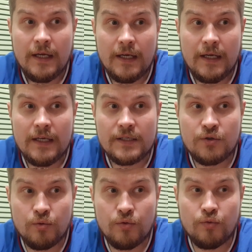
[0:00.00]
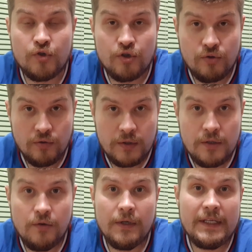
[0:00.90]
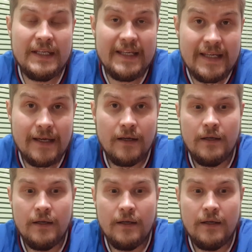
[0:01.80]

э, суд учтет ее и